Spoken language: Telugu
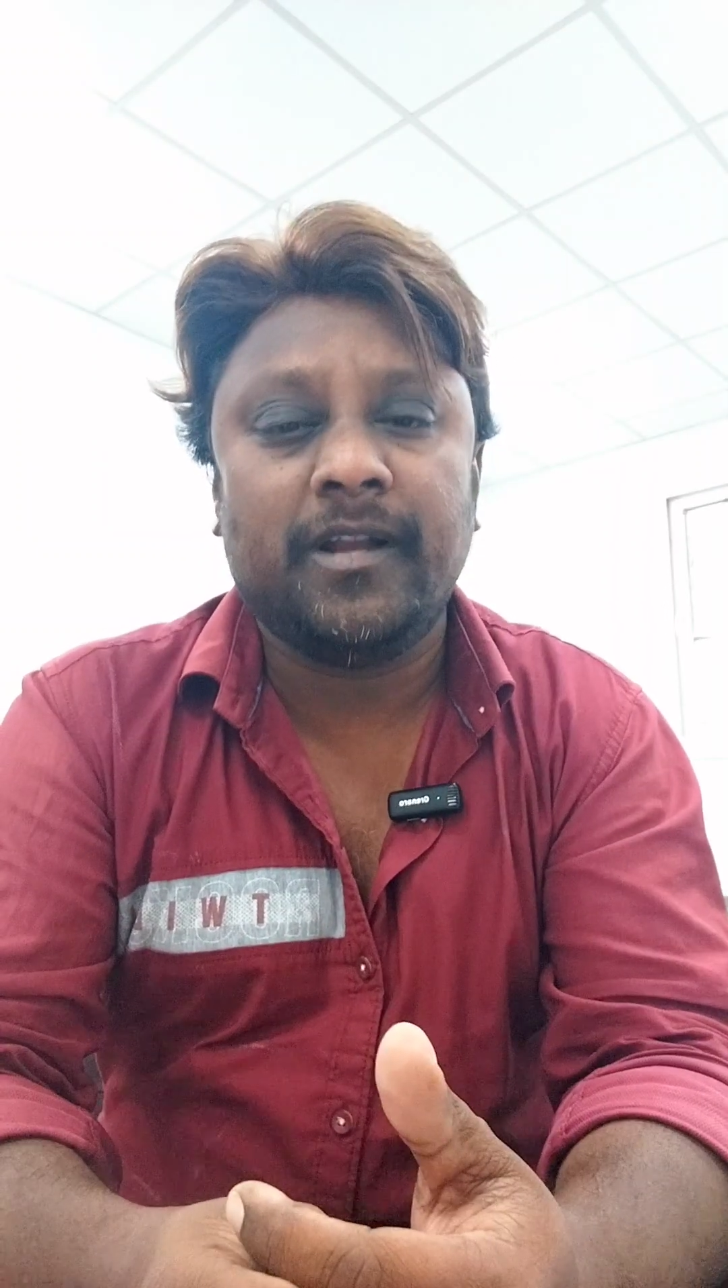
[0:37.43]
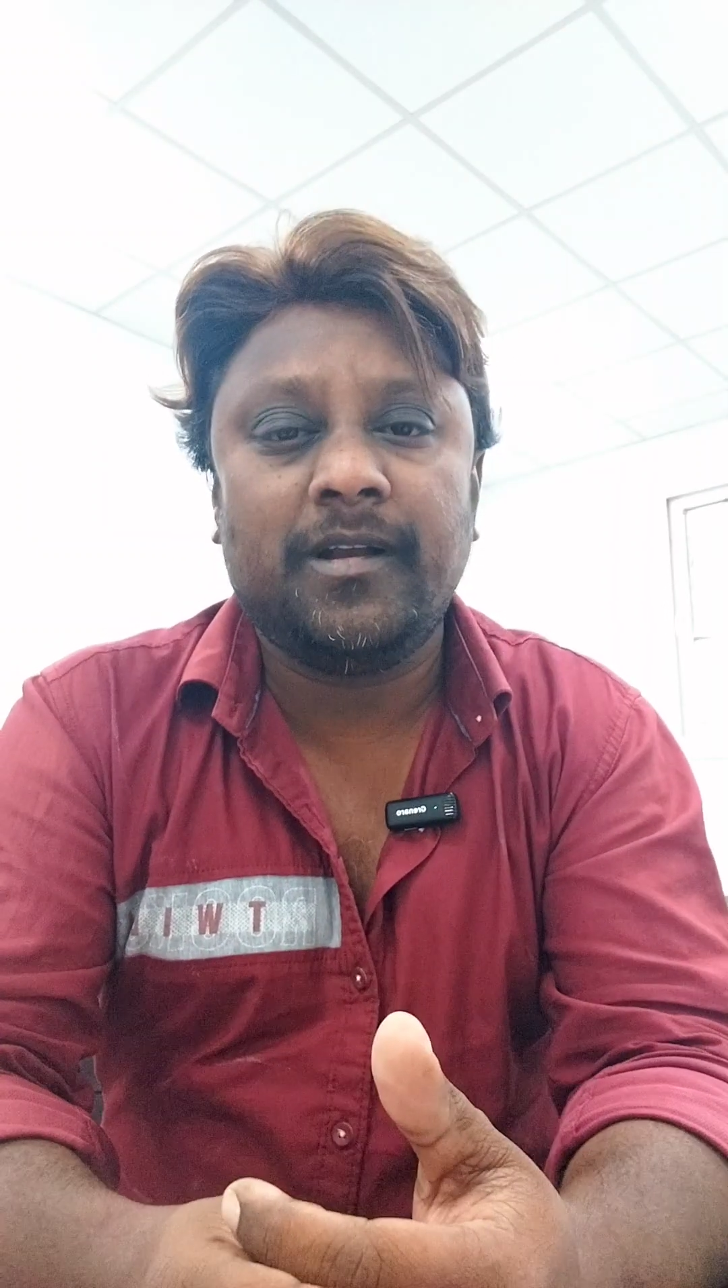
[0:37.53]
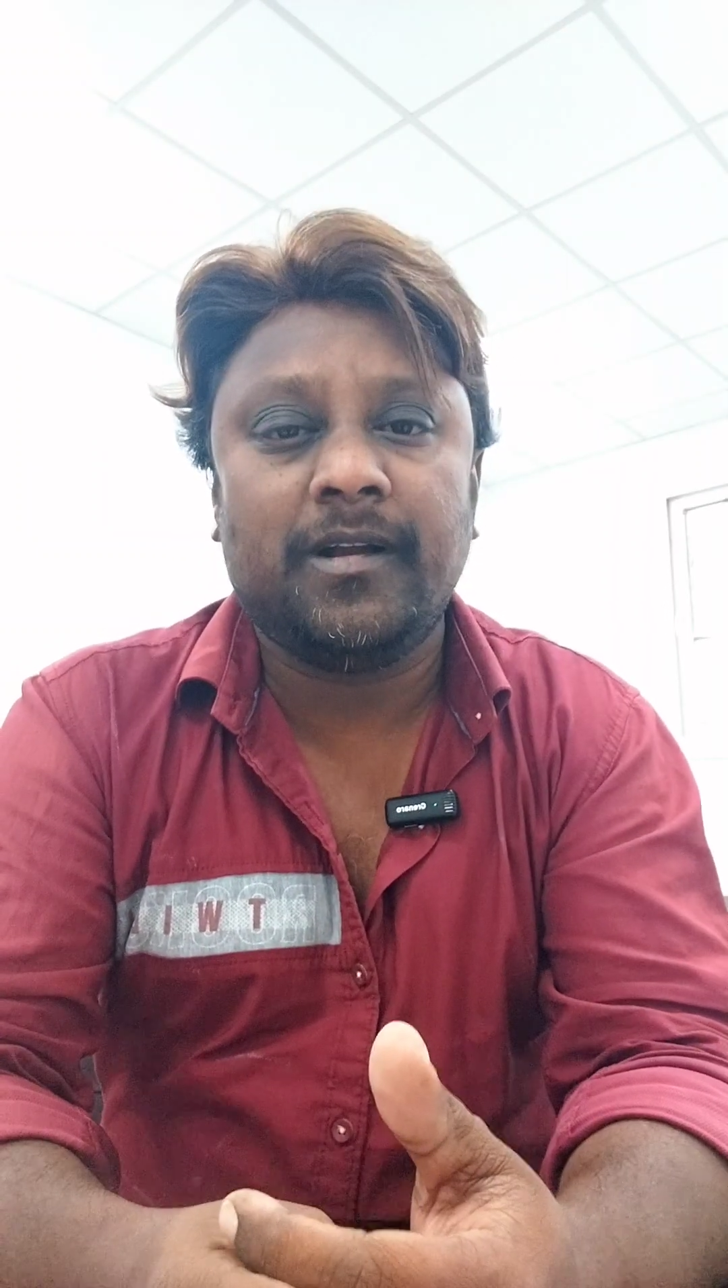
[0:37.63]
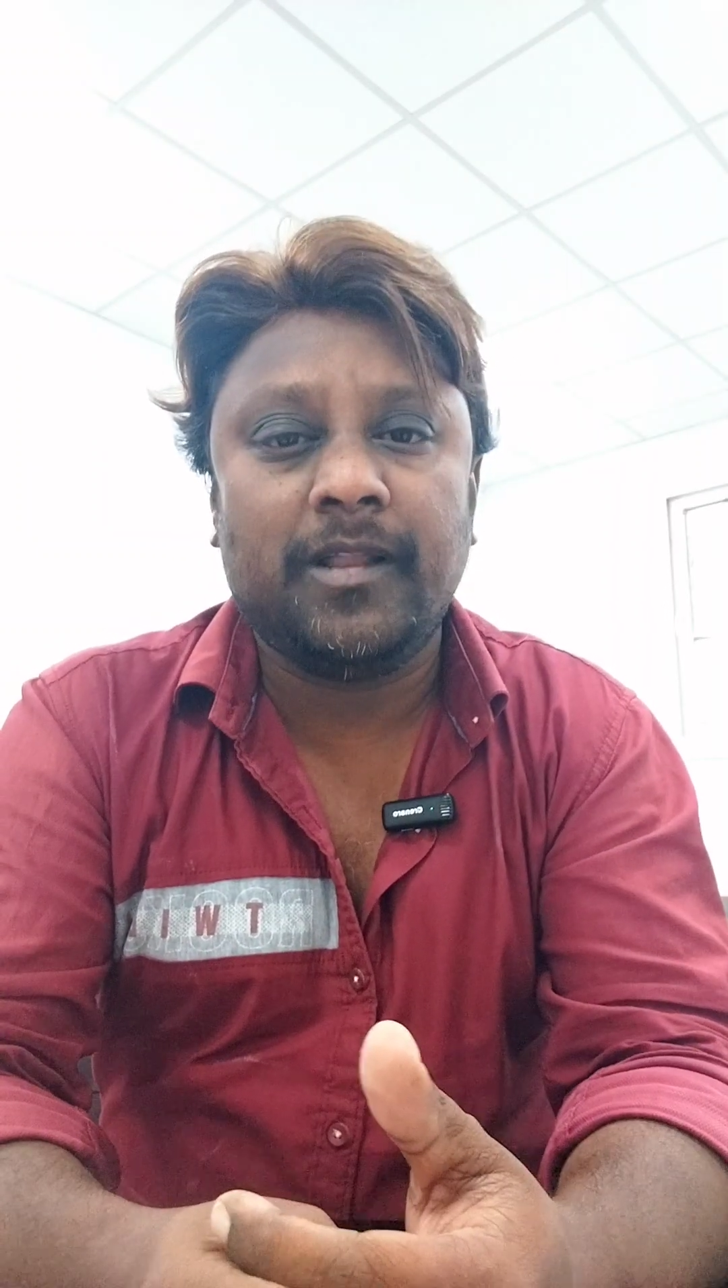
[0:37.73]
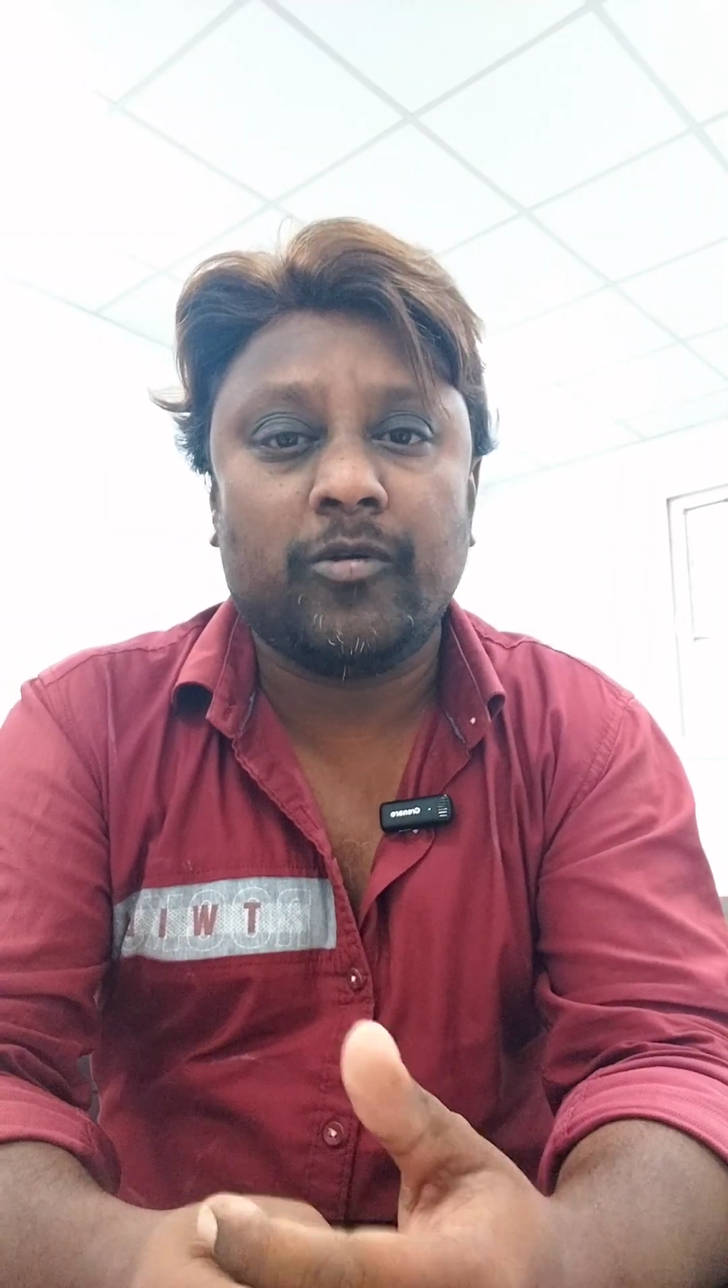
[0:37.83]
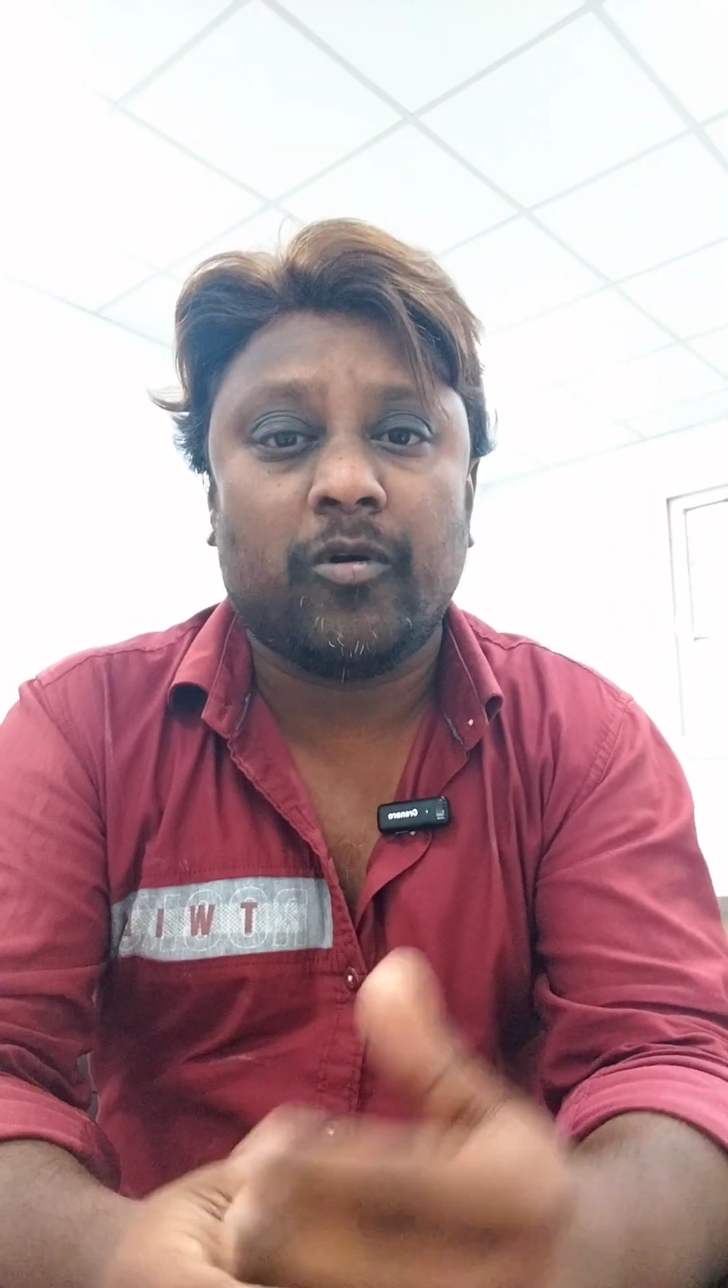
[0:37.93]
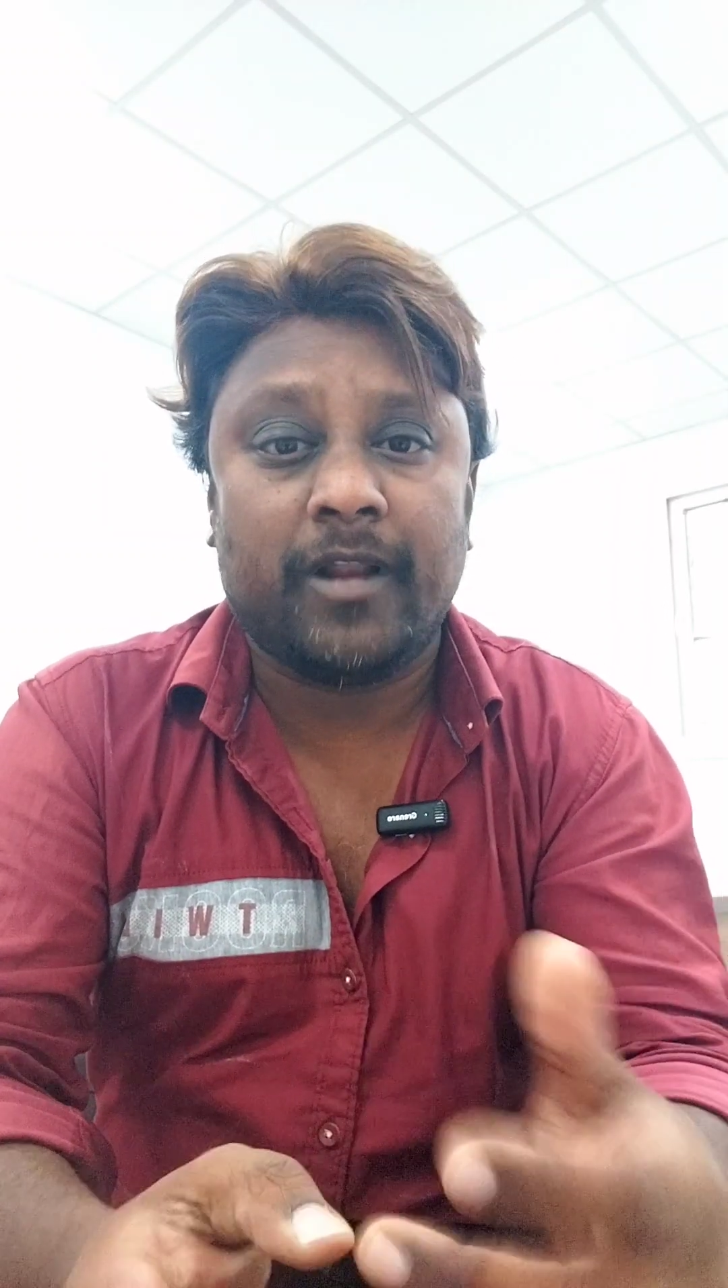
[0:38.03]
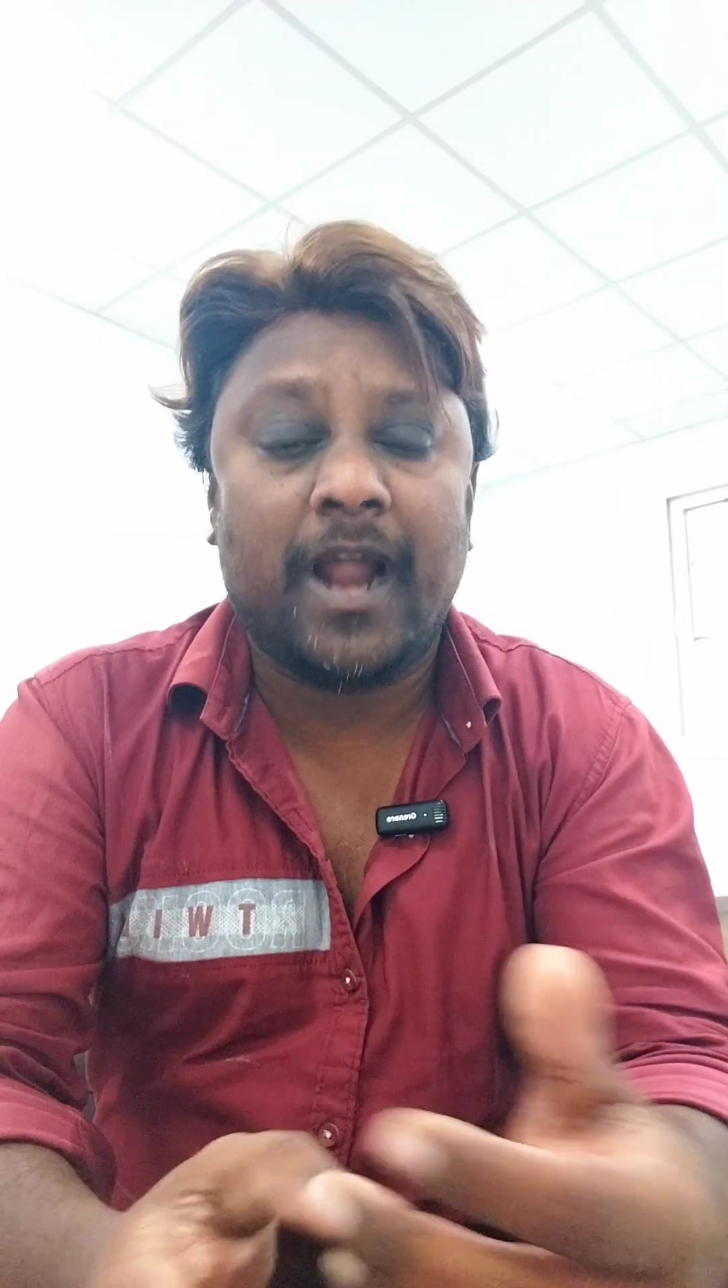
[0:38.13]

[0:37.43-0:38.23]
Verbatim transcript: ఏంటంటే ఇది ఒక